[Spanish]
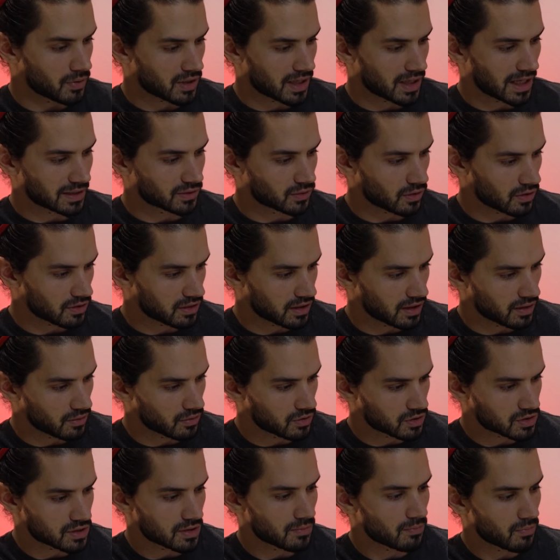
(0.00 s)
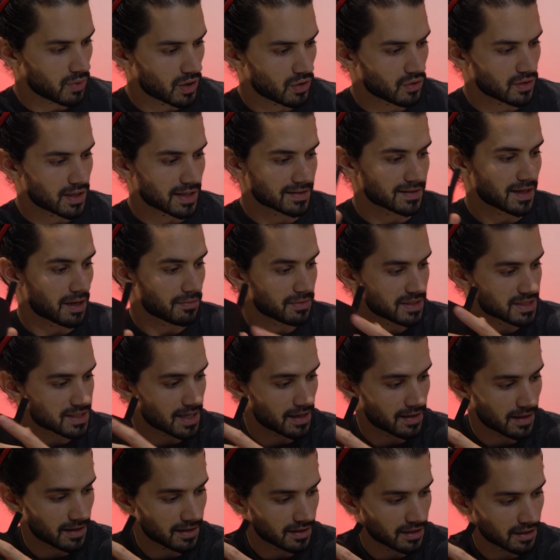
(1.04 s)
por 14 euros. Bueno, ya te
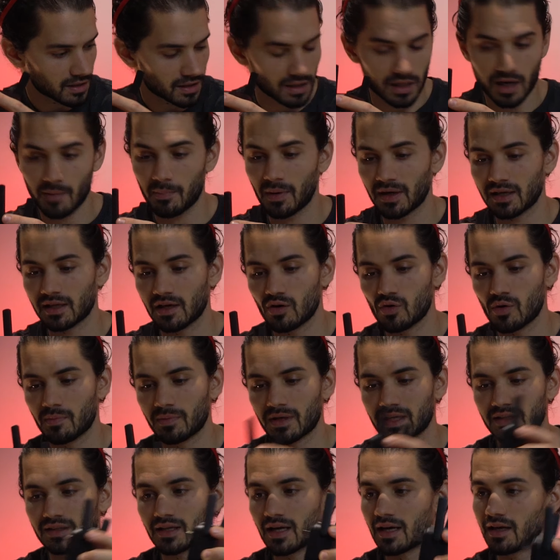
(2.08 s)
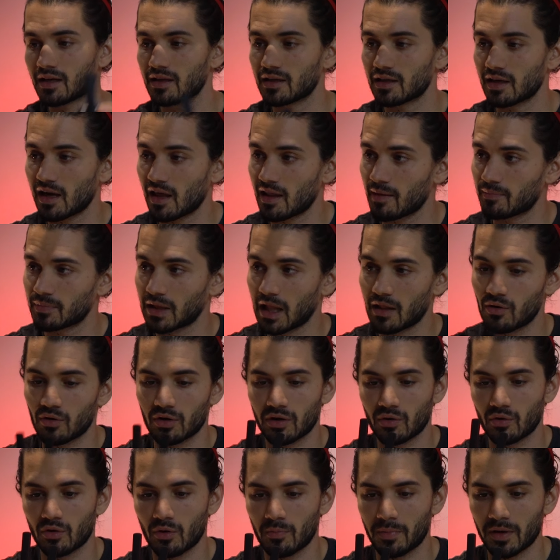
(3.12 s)
avisan ahí en la página web que trae el adaptador
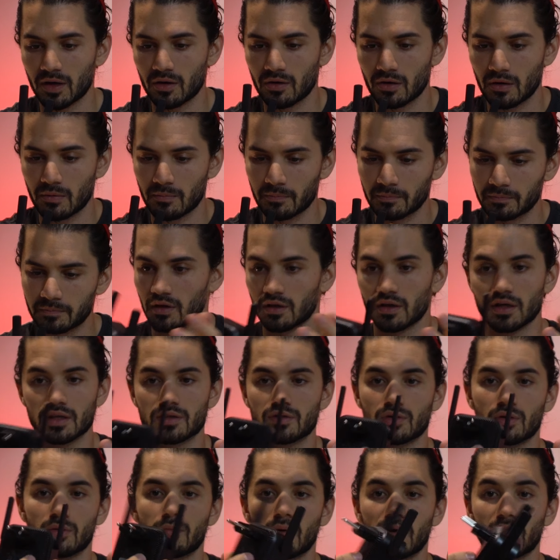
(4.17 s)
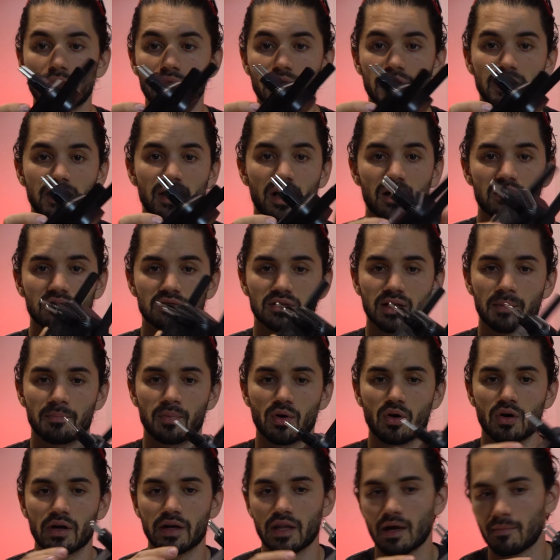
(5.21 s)
europeo, y esto, bueno, queda,
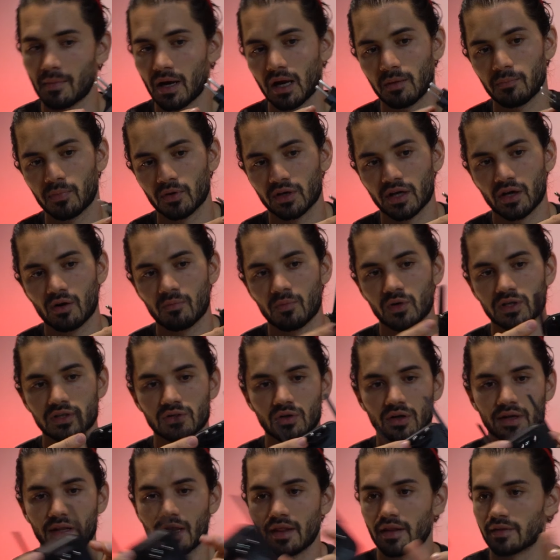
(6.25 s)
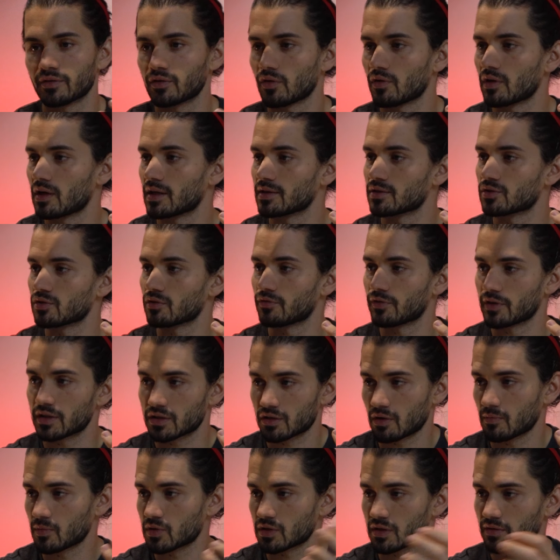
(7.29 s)
tampoco queda mal, porque como esto queda dentro del enchufe, es
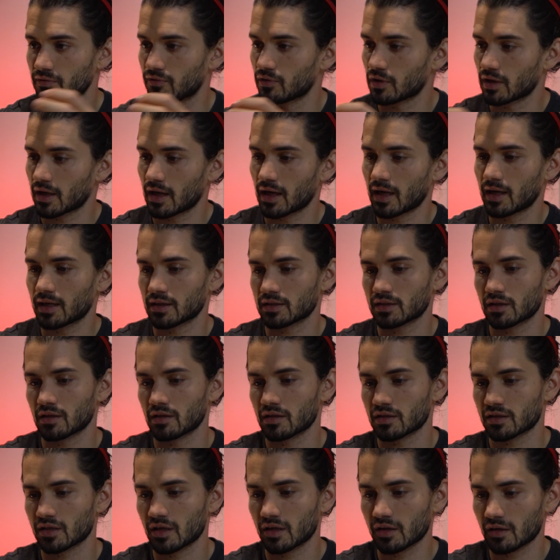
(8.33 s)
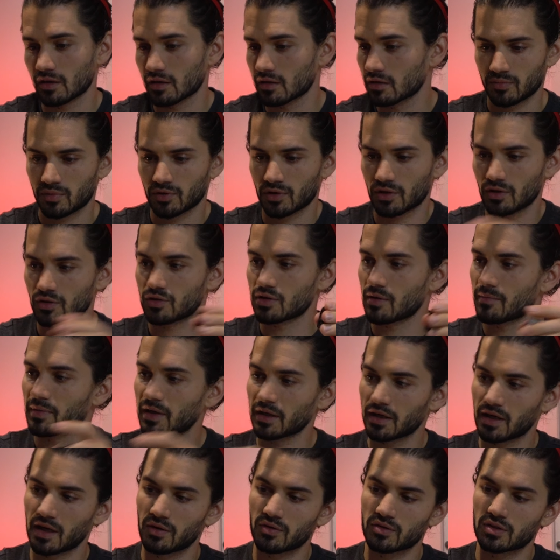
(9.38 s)
como si fuera así de serie, porque los
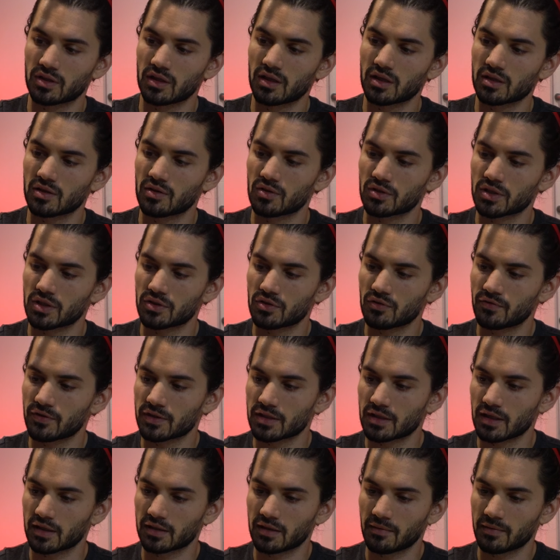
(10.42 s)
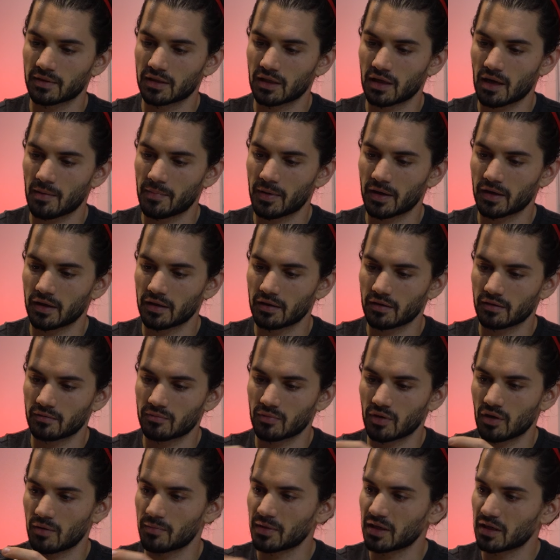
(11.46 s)
americanos tienen los enchufes directamente en la pared.
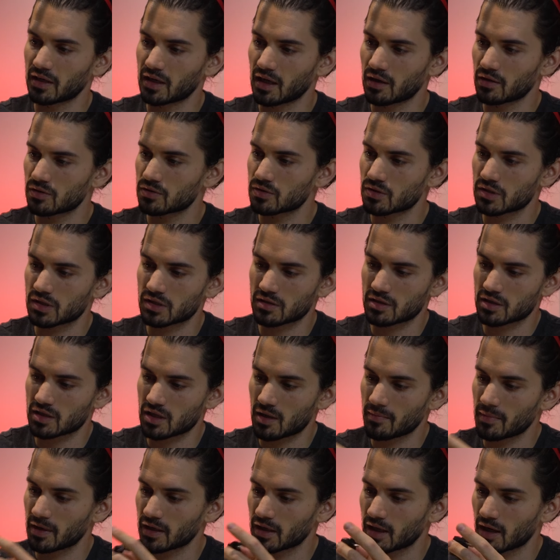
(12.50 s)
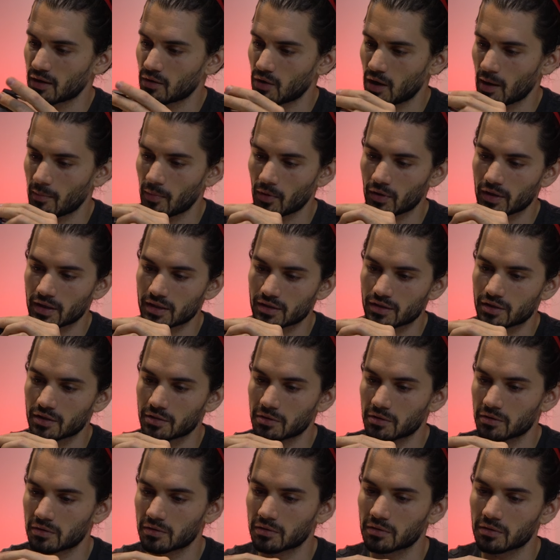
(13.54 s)
Bueno, americanos, no sé si es americano, japonés,
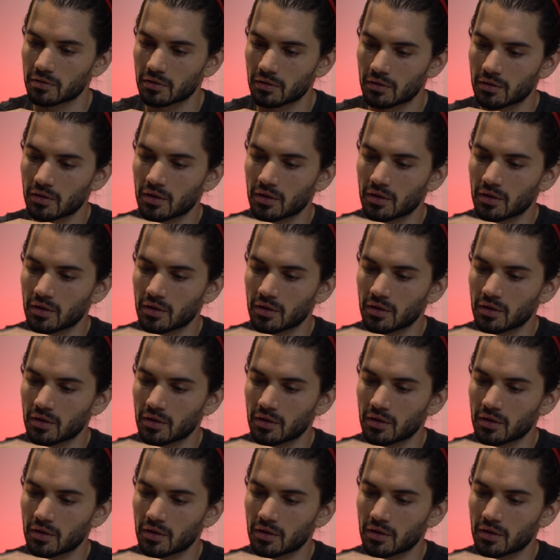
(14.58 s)
chino,